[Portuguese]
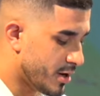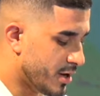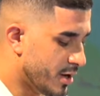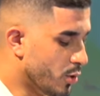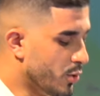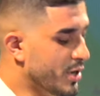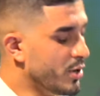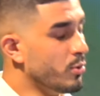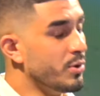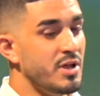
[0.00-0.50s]

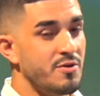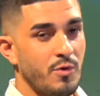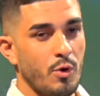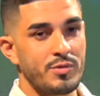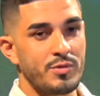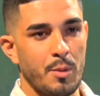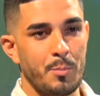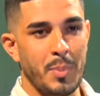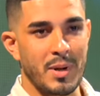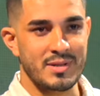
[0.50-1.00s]
Eu li um livro há
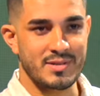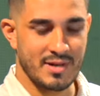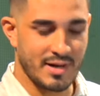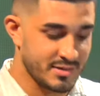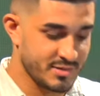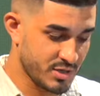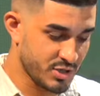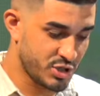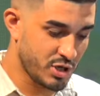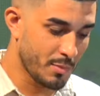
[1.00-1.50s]
um tempo
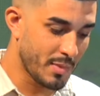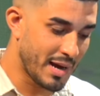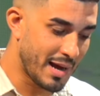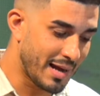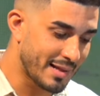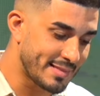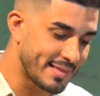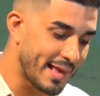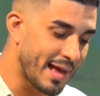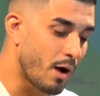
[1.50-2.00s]
atrás que
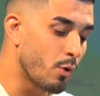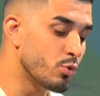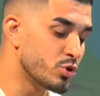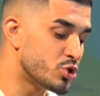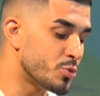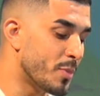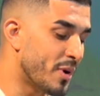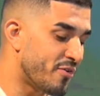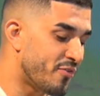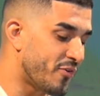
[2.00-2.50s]
chama Até a
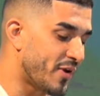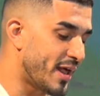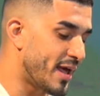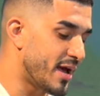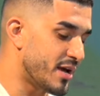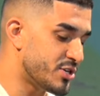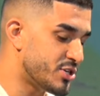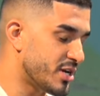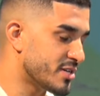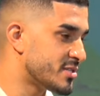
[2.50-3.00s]
Última
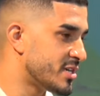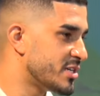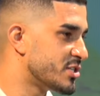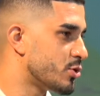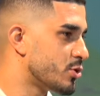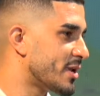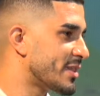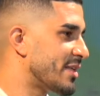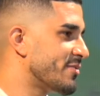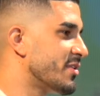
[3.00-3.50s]
Flecha, e essa
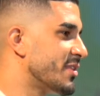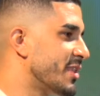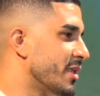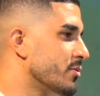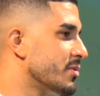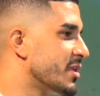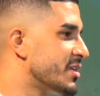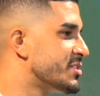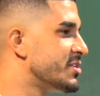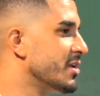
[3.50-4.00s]
história estava
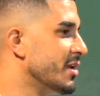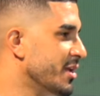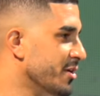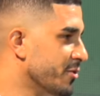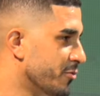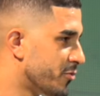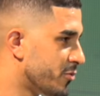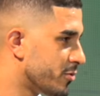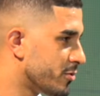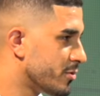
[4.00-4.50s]
dentro desse
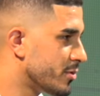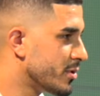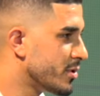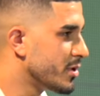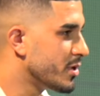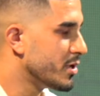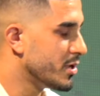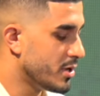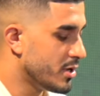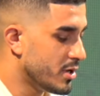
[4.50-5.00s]
livro.
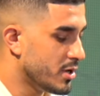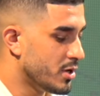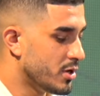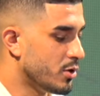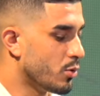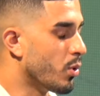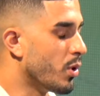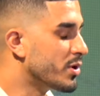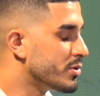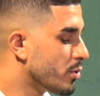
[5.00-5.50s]

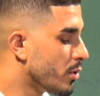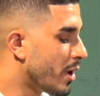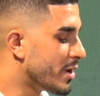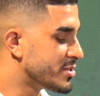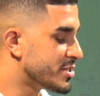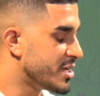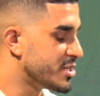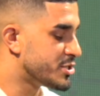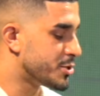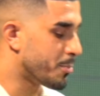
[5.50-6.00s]
E quando a
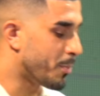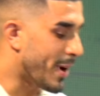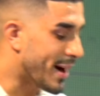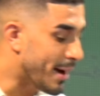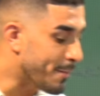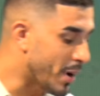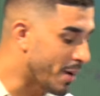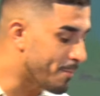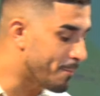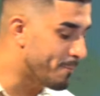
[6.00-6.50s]
gente
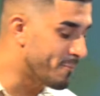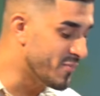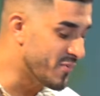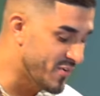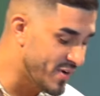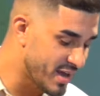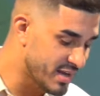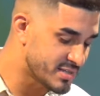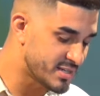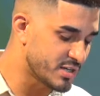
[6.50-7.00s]
para para
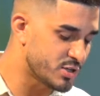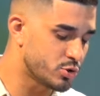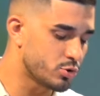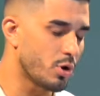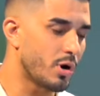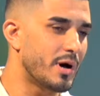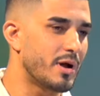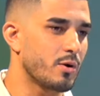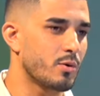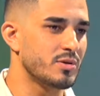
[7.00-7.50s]
ver essa
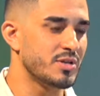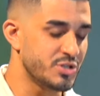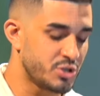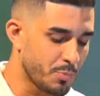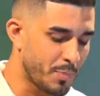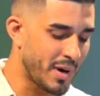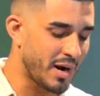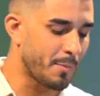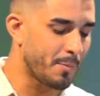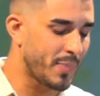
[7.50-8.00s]
história, quando a gente
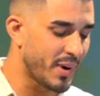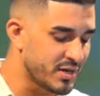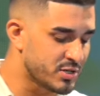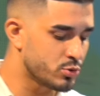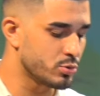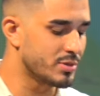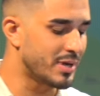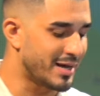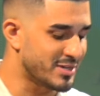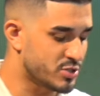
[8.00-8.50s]
para para
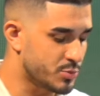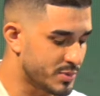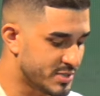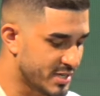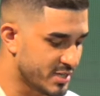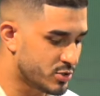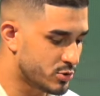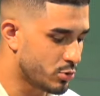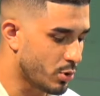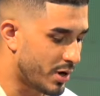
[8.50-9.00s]
estudar sobre
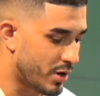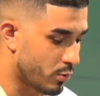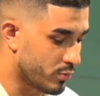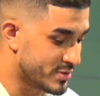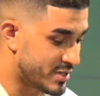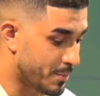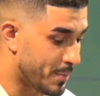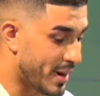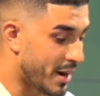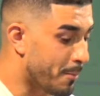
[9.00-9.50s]
essa história,
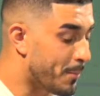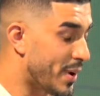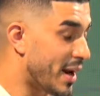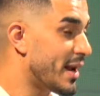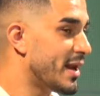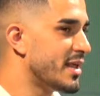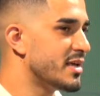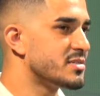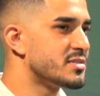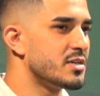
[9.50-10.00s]
quando você para para
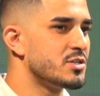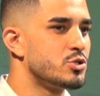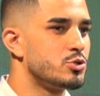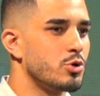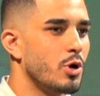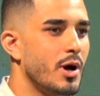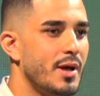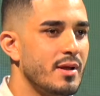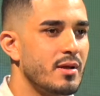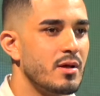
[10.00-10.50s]
ler essa
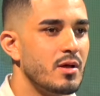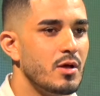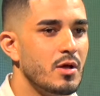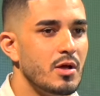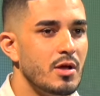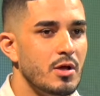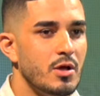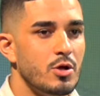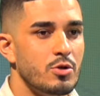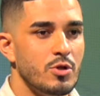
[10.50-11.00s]
história,
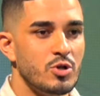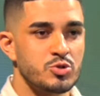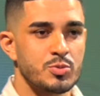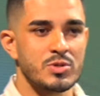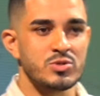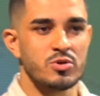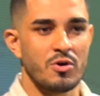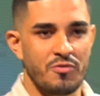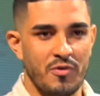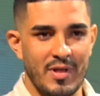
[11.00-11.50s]
Deus
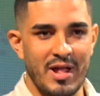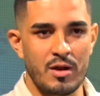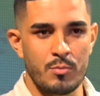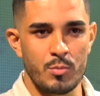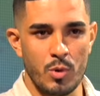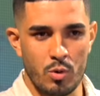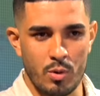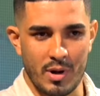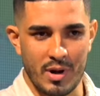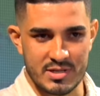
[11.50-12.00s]
começou a falar no
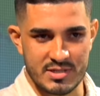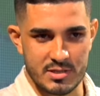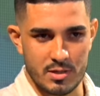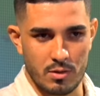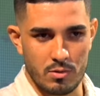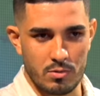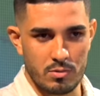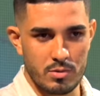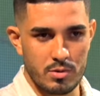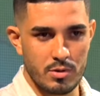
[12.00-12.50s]
meu
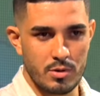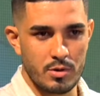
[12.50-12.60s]
coração.